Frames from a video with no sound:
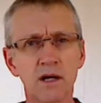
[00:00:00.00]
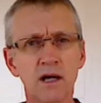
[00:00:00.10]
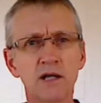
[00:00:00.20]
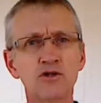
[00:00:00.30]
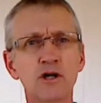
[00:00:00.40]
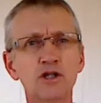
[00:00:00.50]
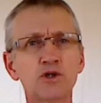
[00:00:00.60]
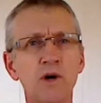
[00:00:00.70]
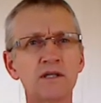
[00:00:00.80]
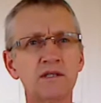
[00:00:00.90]
Il nous a
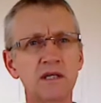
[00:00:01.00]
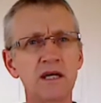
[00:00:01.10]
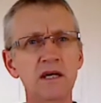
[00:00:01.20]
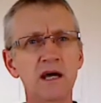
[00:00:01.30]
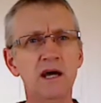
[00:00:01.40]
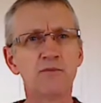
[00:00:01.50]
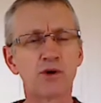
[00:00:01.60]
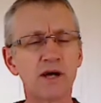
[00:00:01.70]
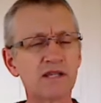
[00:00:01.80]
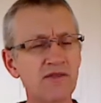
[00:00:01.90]
choisis pour
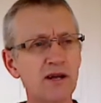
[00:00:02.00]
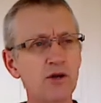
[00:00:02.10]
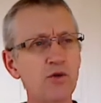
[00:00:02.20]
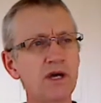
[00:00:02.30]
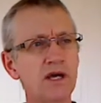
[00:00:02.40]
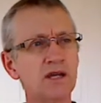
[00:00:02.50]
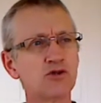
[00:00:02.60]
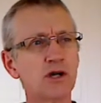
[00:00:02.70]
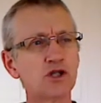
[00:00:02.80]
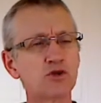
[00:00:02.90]
être avec lui. Il
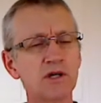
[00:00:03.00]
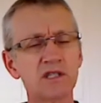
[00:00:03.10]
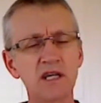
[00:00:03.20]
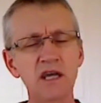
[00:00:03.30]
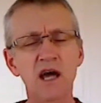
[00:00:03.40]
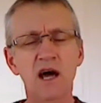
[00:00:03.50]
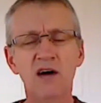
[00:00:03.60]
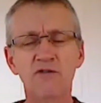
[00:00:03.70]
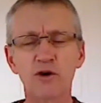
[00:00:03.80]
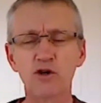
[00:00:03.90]
nous a choisis
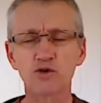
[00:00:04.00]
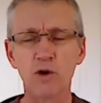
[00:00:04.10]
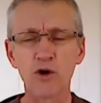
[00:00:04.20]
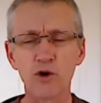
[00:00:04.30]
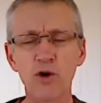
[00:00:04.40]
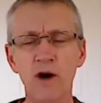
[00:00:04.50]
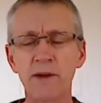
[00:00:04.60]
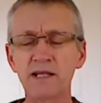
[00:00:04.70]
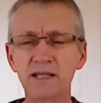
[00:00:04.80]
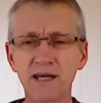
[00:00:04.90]
afin qu'on soit heureux en
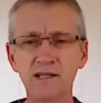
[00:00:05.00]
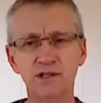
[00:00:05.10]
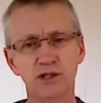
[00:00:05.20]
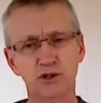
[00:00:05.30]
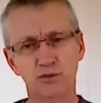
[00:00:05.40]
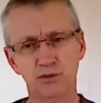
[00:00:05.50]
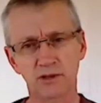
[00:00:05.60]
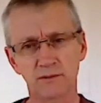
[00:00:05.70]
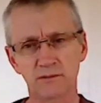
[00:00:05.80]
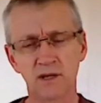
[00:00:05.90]
pratiquant ces choses.
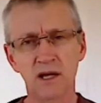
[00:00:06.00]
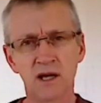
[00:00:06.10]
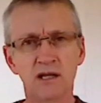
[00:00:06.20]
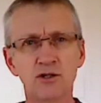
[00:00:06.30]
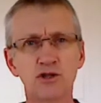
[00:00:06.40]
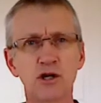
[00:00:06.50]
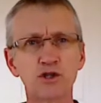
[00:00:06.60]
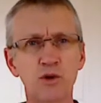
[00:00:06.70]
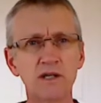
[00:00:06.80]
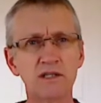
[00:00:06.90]
Il nous a
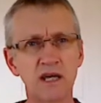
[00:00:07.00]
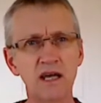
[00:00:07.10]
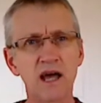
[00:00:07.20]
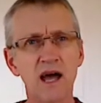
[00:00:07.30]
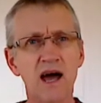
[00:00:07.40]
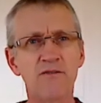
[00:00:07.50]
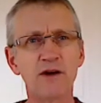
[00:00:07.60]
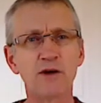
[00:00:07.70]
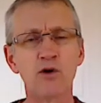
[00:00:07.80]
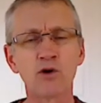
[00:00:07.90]
choisis afin
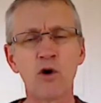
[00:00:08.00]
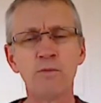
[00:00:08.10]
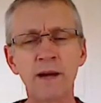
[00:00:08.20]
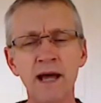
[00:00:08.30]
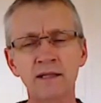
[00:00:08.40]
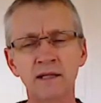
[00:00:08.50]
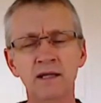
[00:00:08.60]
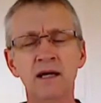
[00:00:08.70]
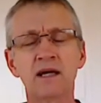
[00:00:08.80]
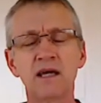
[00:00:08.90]
qu'on comprenne
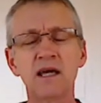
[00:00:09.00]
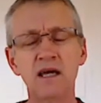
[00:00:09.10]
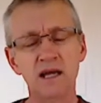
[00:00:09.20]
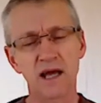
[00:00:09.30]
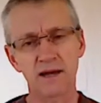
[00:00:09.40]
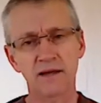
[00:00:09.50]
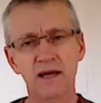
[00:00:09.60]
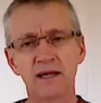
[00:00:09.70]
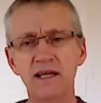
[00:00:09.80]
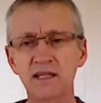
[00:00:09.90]
qui il est,
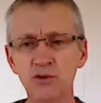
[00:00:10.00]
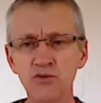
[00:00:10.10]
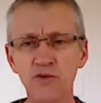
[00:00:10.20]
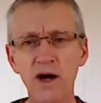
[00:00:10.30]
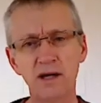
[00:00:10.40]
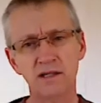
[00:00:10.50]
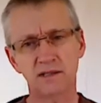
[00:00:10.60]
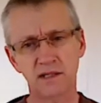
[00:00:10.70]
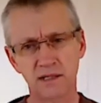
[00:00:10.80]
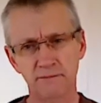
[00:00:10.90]
qu'est-ce qu'il nous fait
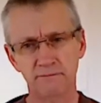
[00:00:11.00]
ici.